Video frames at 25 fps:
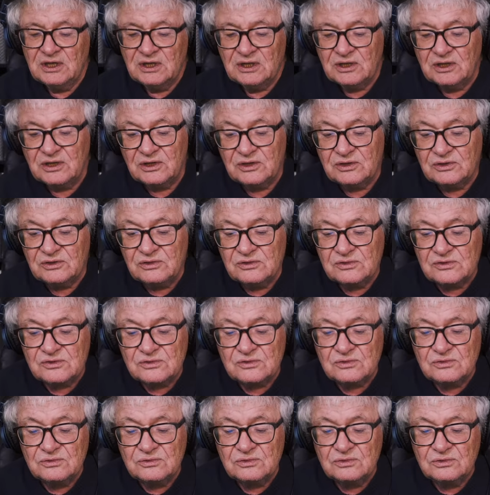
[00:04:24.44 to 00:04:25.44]
euh,
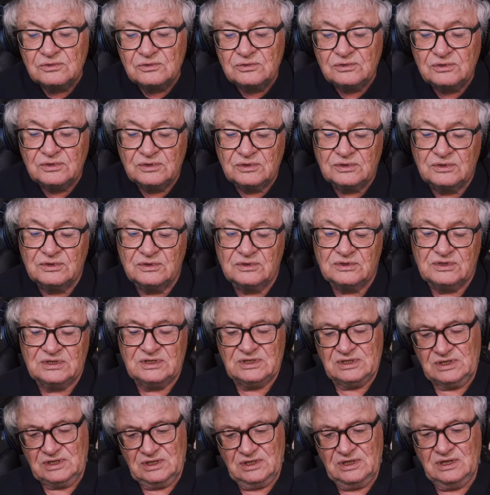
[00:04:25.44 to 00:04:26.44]
dessus. Donc
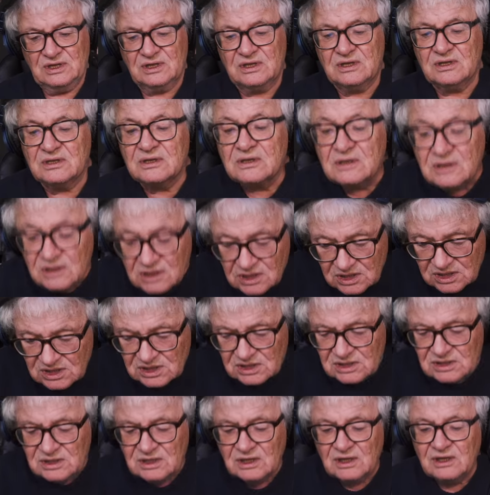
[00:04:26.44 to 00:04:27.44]
c'est
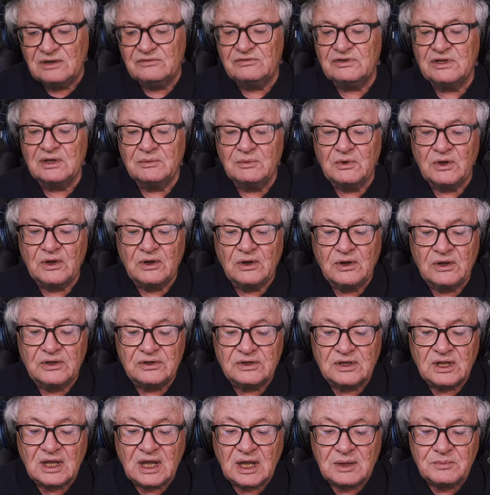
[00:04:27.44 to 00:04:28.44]
écrit évidemment euh,
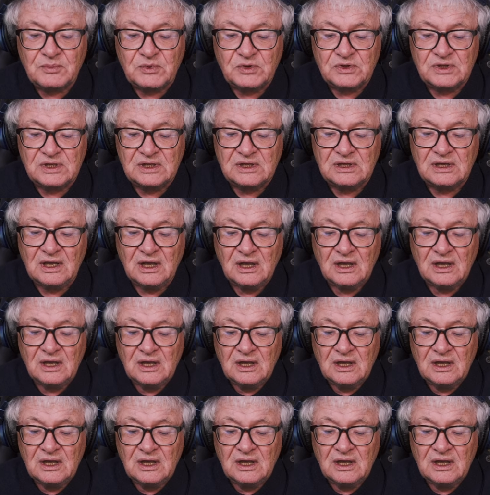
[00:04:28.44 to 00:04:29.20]
très petit.